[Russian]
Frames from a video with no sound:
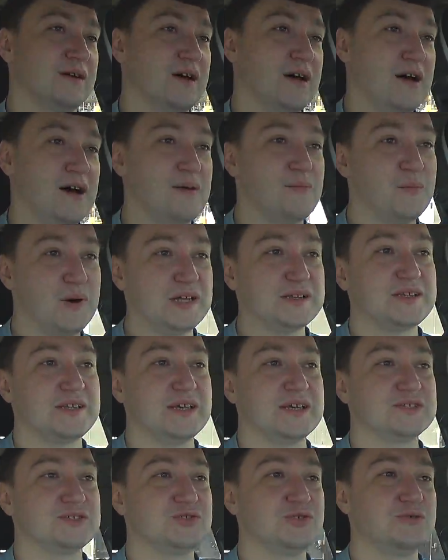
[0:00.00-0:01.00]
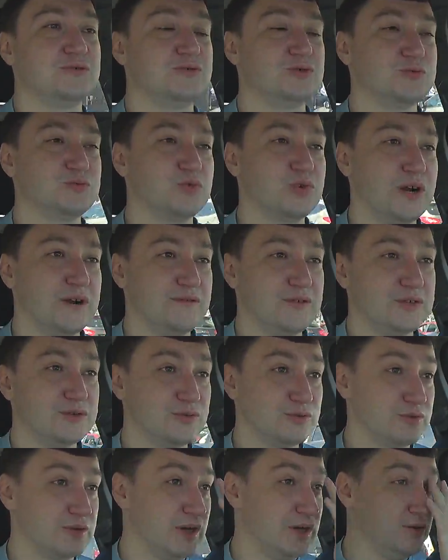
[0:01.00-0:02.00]
а матки основывают
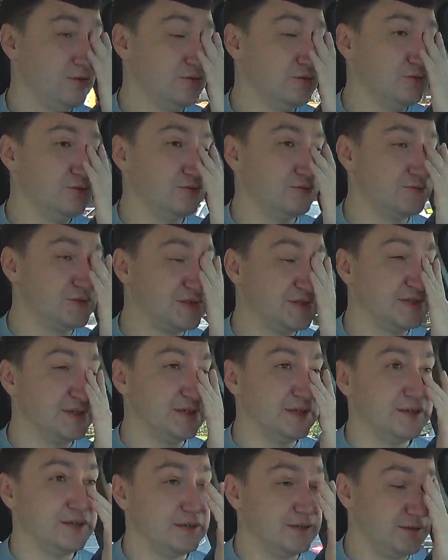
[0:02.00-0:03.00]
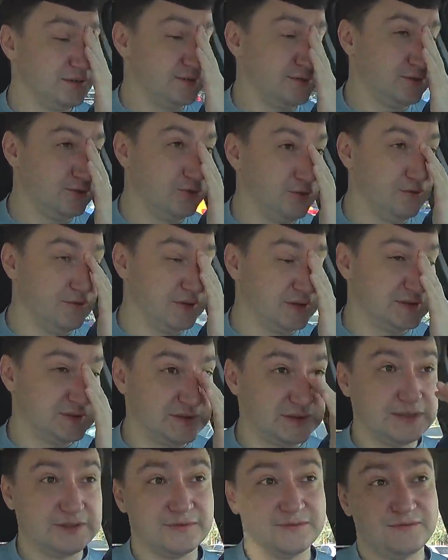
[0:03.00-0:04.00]
муравьиную колонию, все
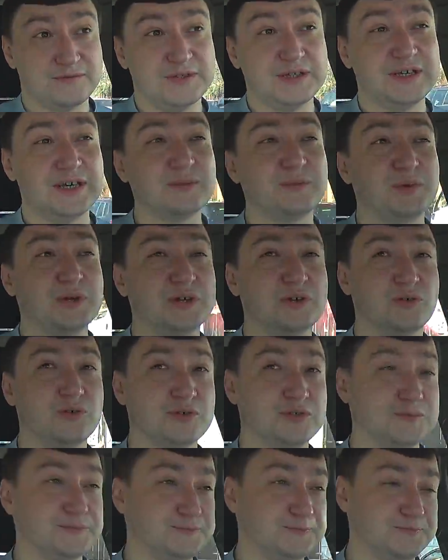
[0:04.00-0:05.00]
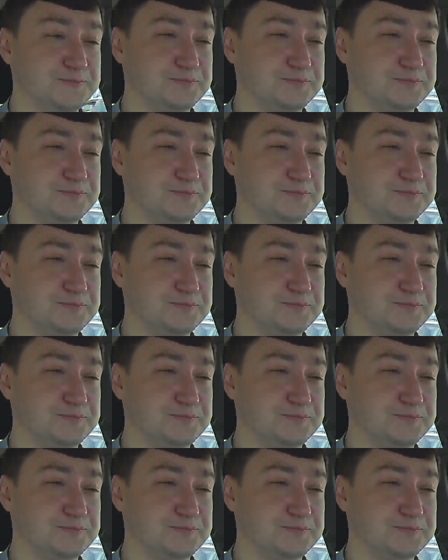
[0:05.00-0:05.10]
ловятся в дикой природе.